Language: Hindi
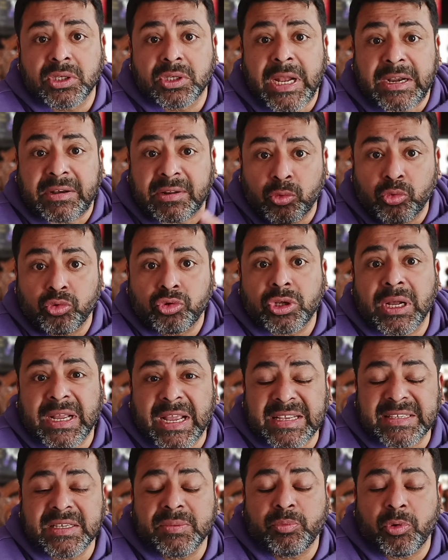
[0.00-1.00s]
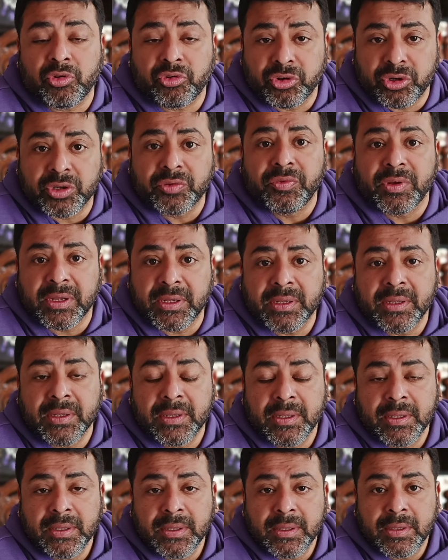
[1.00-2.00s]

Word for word: कि सैटर्न उसका कैसे पॉजिटिव है